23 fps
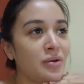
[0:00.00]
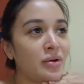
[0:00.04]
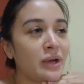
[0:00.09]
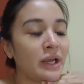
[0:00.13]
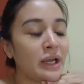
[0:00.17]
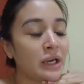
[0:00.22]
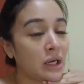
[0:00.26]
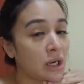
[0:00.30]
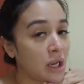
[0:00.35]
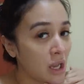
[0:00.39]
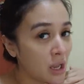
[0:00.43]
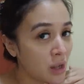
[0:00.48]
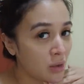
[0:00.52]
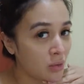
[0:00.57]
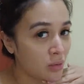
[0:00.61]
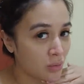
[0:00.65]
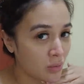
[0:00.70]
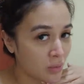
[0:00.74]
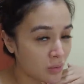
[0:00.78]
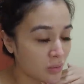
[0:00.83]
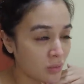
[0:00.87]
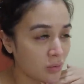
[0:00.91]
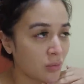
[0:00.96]
Okay na
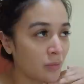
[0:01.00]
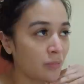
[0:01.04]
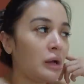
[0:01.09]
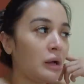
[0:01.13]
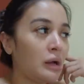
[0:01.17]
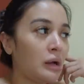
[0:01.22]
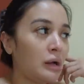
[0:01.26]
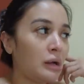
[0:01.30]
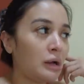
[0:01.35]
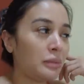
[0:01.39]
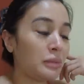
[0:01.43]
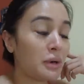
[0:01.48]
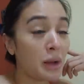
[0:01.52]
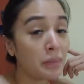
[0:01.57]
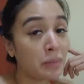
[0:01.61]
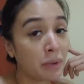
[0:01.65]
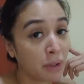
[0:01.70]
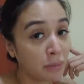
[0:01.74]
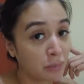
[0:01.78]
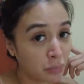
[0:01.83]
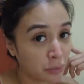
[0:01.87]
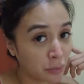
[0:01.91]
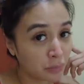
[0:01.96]
ako. Um,
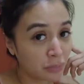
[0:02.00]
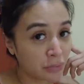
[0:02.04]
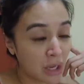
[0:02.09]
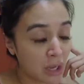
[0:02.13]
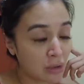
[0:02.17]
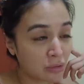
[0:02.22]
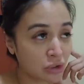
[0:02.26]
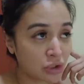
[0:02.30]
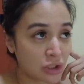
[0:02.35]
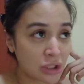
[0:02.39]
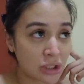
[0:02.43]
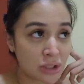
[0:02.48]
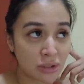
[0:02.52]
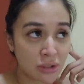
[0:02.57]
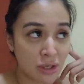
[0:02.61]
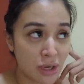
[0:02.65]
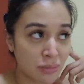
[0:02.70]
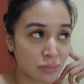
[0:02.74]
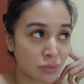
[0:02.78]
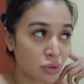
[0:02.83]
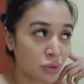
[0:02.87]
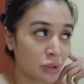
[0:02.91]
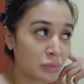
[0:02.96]
nakapag-poop na ako
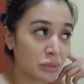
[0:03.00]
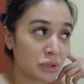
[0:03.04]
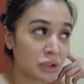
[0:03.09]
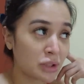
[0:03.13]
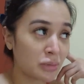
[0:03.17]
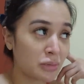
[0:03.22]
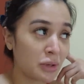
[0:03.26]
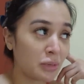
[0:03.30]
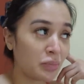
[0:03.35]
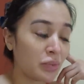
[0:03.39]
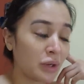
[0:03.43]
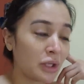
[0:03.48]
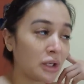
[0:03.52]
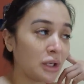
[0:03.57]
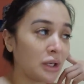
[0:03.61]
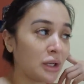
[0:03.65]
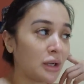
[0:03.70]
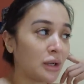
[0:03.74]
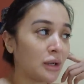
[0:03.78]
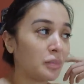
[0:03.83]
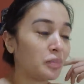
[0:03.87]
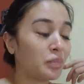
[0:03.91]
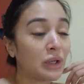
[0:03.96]
shizam. So, ibig sabihin, pwede
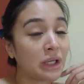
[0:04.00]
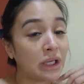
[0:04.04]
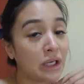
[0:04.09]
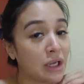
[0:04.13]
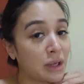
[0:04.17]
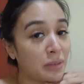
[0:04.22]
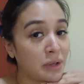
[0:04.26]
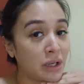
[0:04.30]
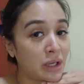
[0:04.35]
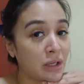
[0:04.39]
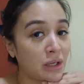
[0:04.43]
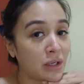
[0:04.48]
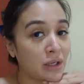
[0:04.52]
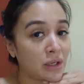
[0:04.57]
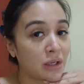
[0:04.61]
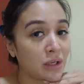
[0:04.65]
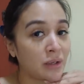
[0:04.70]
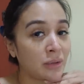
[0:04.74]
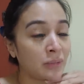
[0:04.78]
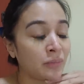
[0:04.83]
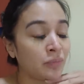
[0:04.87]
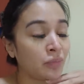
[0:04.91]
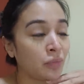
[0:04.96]
na, pwede na kaming